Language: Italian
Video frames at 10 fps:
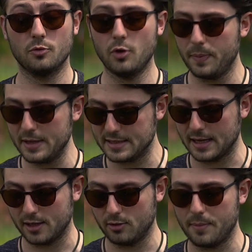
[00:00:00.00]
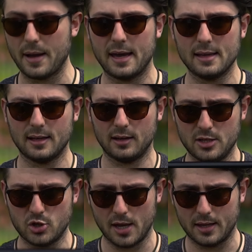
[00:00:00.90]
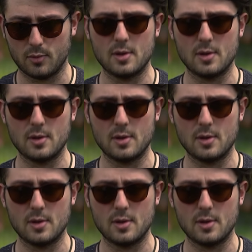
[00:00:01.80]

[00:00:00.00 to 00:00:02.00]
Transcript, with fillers: Voi pensate che una bacchetta del genere,